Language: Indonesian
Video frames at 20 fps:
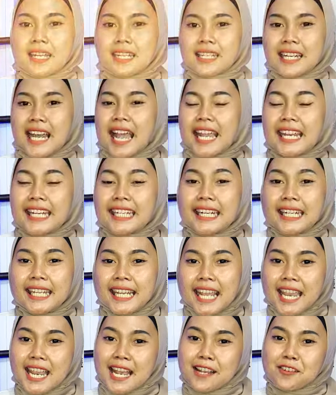Nah ini
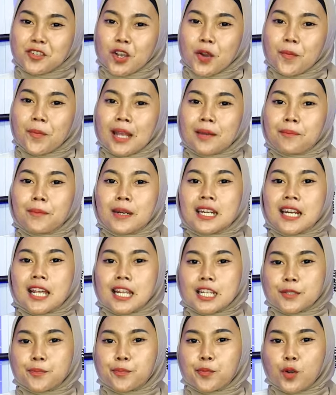dia ya Sobat
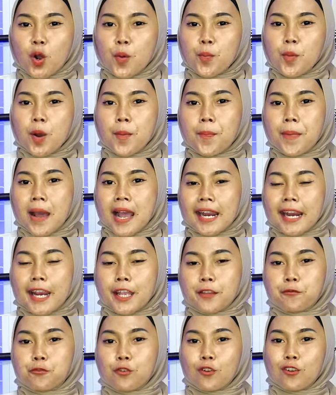Builders promo
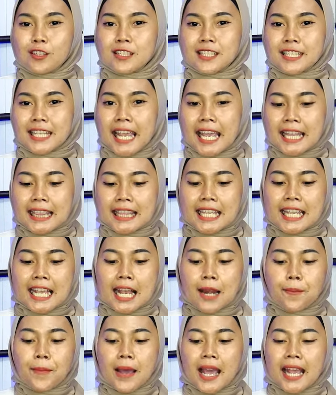paket full set
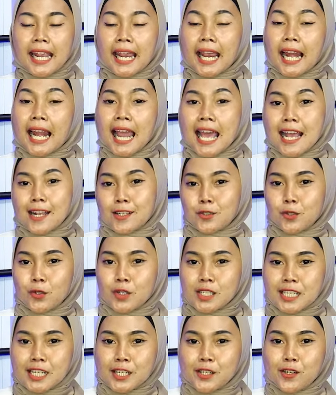tinggal pakai
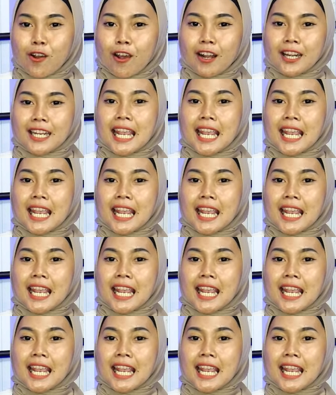langsung jedor